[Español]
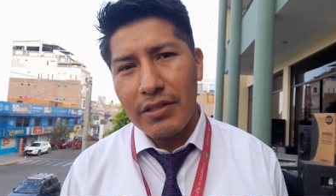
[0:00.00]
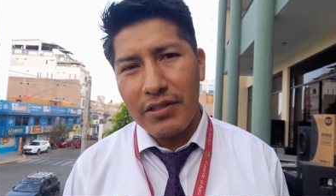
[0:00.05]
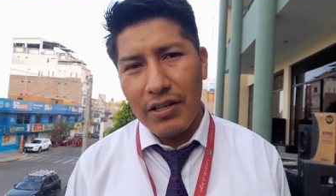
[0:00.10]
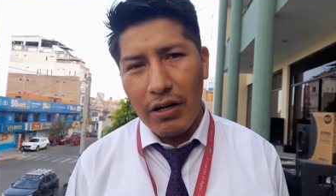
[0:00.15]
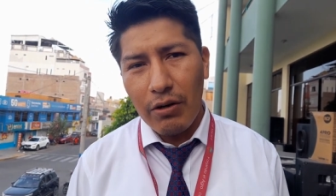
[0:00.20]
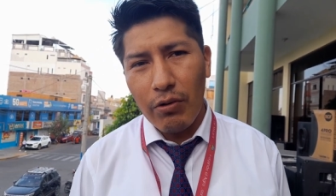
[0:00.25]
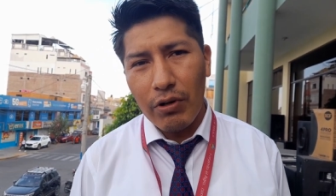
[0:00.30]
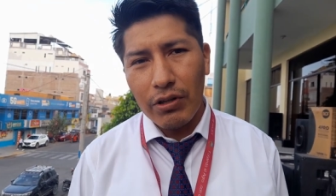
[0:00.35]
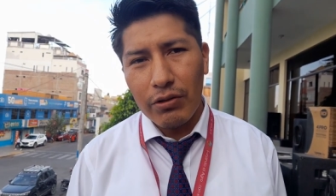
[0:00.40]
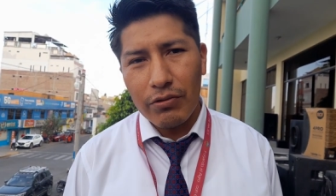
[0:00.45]
Se
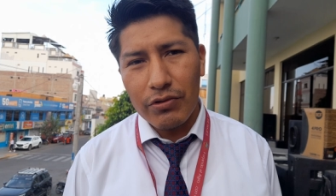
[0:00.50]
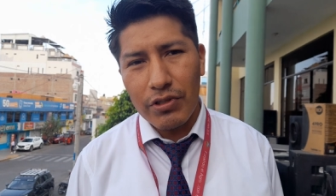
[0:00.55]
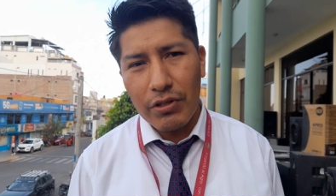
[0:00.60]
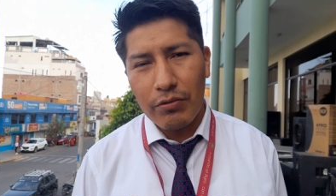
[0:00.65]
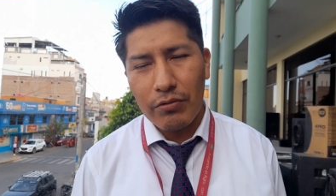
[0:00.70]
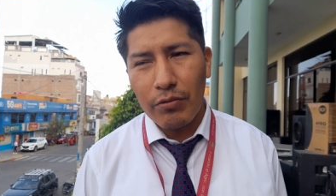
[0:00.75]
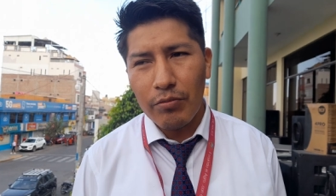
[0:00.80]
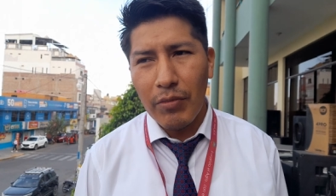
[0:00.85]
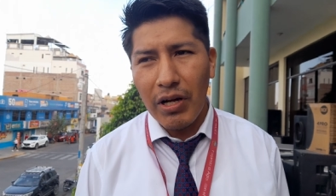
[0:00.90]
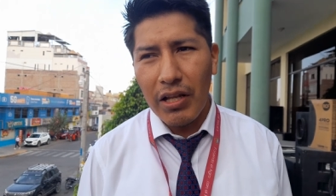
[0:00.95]
da cuenta
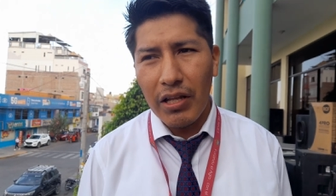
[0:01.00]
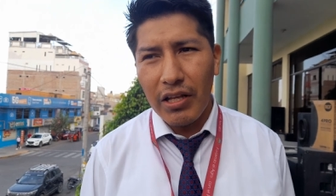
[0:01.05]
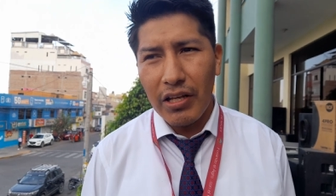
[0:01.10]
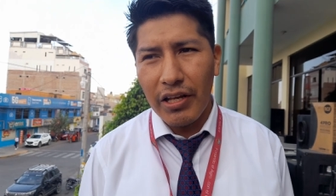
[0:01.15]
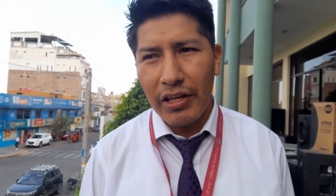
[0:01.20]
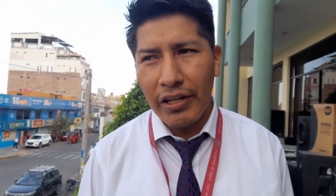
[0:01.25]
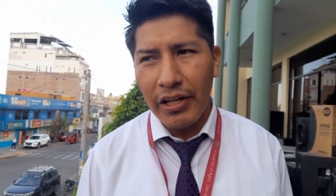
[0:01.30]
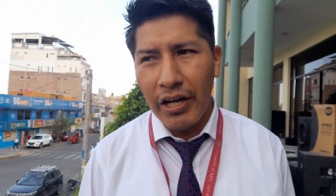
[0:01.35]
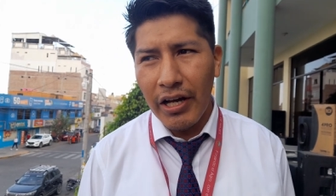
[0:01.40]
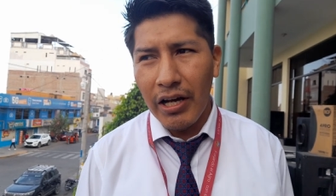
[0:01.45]
usted, un mal
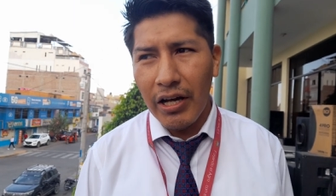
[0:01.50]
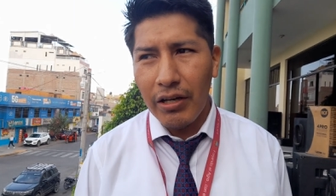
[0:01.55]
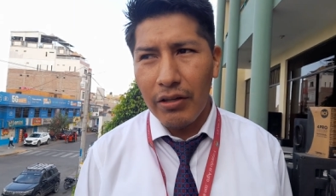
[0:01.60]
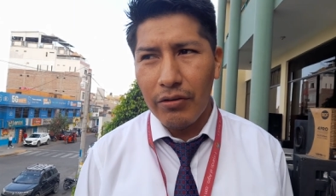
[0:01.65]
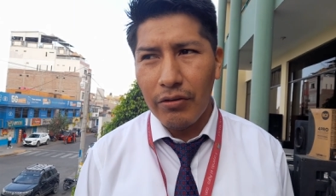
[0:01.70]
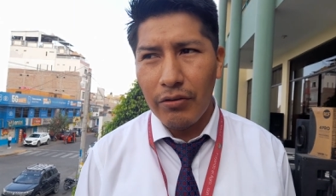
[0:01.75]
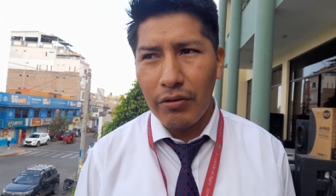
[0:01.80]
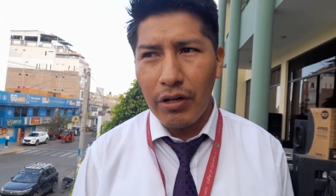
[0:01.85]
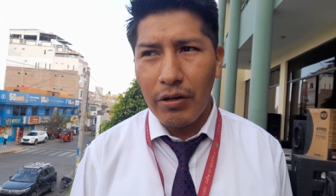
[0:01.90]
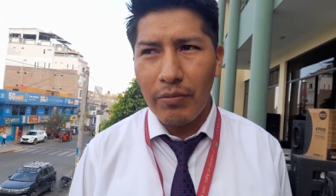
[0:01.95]

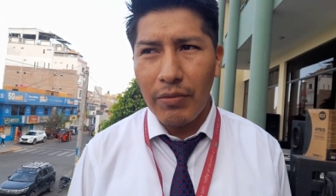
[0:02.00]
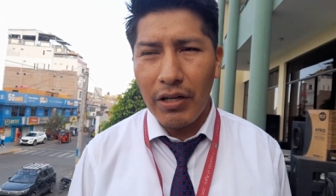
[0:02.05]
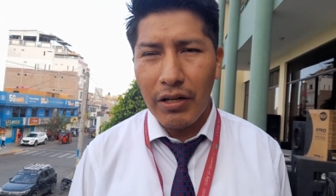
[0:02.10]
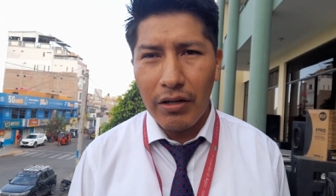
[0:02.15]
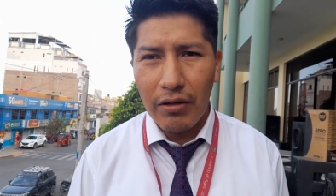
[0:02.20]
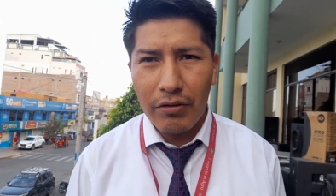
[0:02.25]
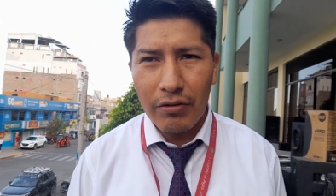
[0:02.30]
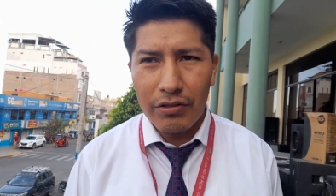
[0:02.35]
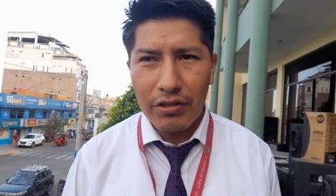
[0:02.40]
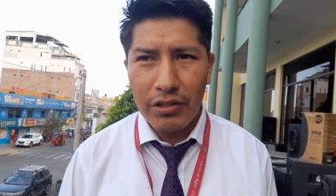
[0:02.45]
llenado, una
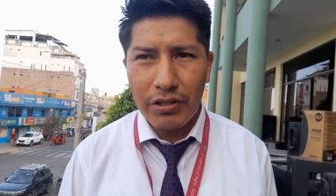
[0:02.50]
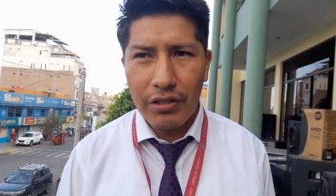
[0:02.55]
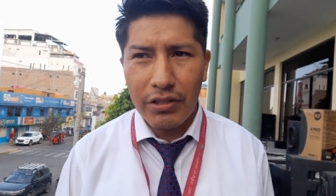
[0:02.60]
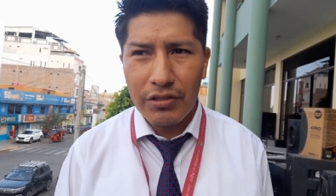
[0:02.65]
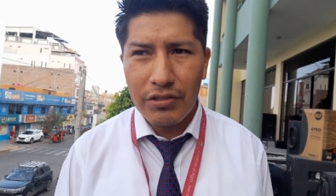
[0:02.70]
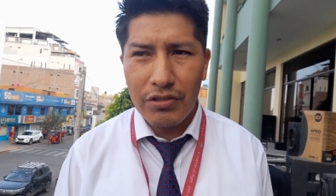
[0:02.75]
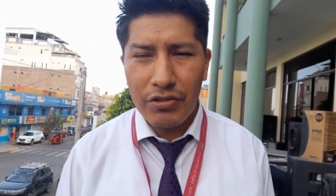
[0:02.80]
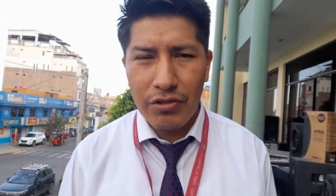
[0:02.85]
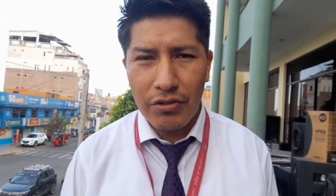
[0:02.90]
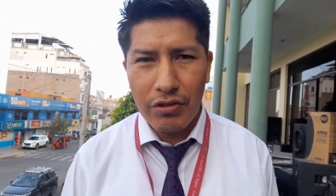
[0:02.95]
mala
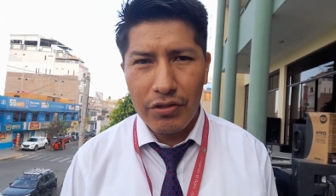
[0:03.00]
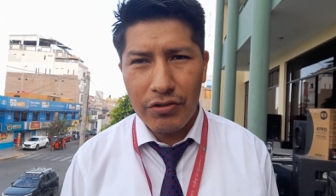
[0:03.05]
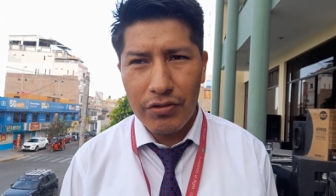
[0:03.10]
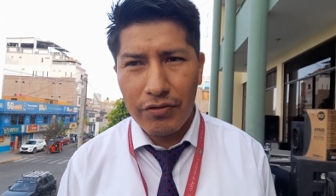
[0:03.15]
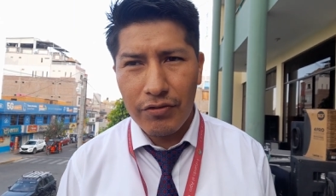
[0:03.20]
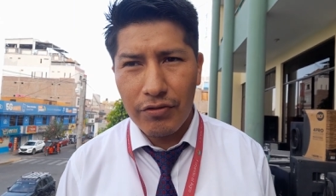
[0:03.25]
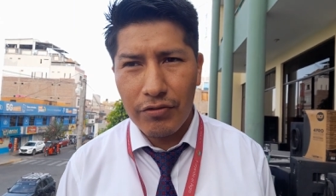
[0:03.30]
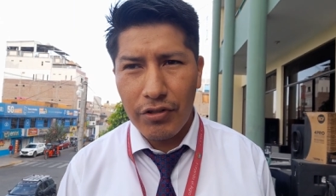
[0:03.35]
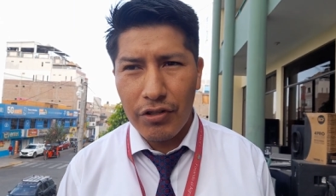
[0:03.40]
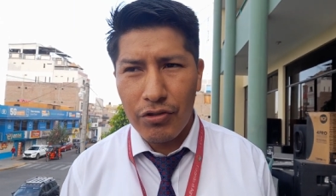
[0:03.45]
organización
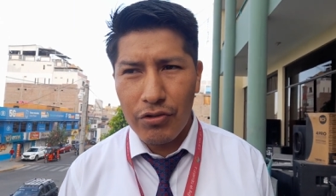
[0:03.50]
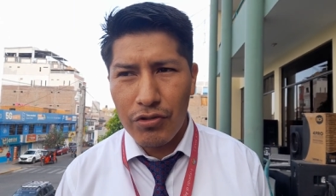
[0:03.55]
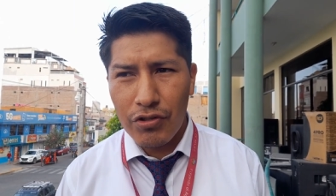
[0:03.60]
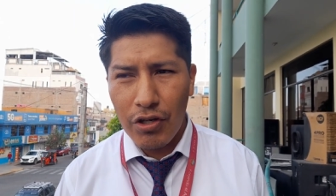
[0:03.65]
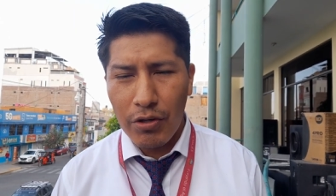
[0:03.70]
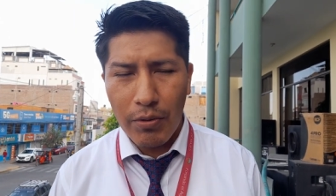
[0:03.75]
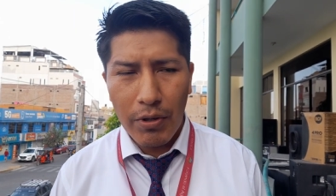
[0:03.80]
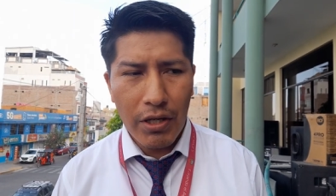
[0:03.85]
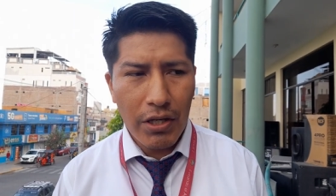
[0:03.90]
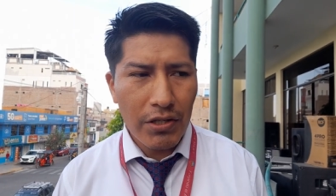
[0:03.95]
de, sus
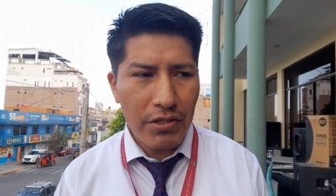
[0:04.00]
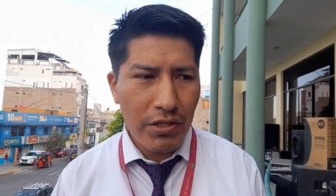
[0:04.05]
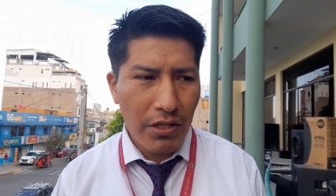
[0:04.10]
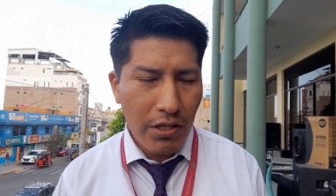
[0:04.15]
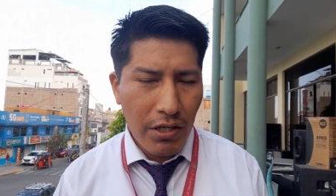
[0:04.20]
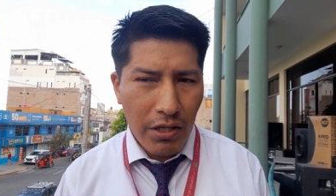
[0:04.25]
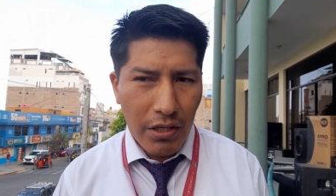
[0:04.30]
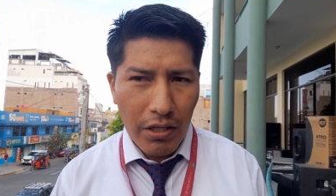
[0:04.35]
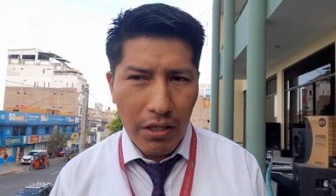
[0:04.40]
CVs,